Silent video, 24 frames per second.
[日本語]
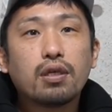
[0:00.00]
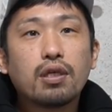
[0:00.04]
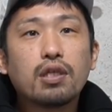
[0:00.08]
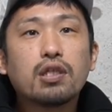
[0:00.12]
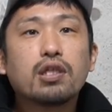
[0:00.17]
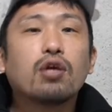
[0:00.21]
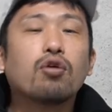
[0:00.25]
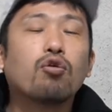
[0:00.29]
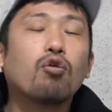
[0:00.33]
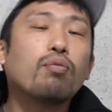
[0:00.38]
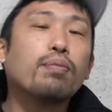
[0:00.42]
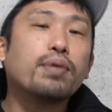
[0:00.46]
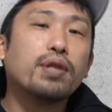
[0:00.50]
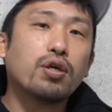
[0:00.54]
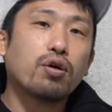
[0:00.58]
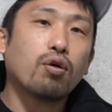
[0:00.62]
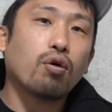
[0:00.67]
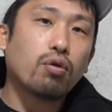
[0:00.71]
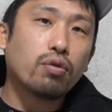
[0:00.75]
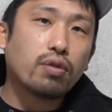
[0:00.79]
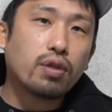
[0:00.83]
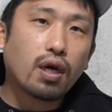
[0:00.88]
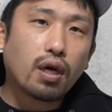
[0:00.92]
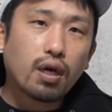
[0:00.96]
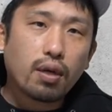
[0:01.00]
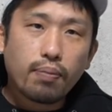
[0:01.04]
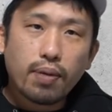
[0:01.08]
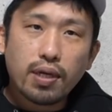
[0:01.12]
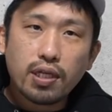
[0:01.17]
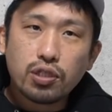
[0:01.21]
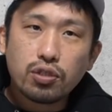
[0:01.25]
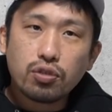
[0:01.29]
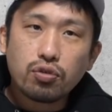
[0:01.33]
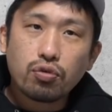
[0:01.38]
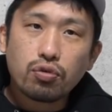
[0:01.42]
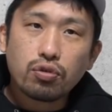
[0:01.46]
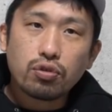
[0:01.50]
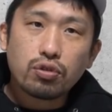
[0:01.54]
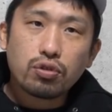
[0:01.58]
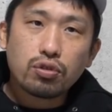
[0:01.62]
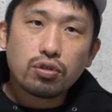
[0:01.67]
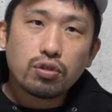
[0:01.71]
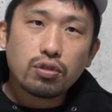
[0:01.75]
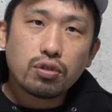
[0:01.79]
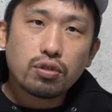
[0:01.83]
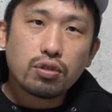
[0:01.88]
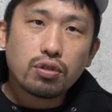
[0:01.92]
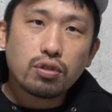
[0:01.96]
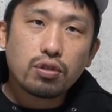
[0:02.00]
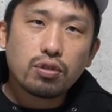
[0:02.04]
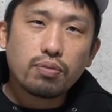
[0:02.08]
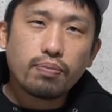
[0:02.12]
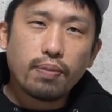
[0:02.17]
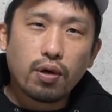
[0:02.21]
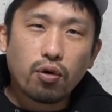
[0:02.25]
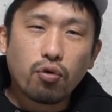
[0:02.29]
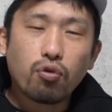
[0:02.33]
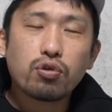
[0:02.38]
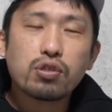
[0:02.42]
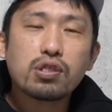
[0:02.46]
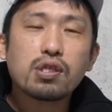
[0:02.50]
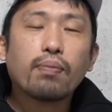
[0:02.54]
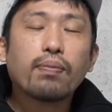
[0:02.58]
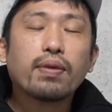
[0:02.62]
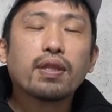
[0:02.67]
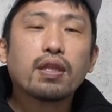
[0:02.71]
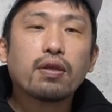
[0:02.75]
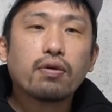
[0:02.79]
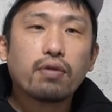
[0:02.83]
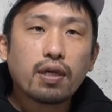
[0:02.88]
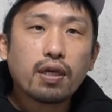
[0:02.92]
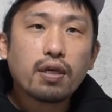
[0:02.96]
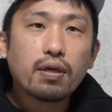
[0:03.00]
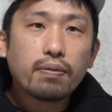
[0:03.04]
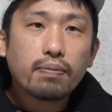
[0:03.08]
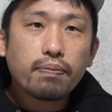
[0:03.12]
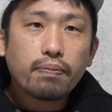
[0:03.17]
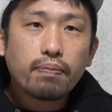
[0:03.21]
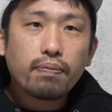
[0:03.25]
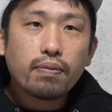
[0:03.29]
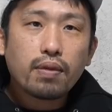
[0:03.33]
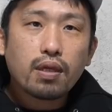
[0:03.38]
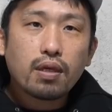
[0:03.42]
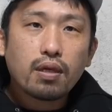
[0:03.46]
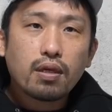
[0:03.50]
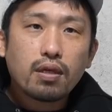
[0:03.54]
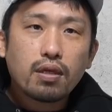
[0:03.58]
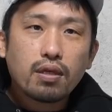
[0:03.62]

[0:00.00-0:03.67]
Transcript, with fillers: 1.5ミリオだからまあ1億まあ、5 6 0万だよね、うんうん、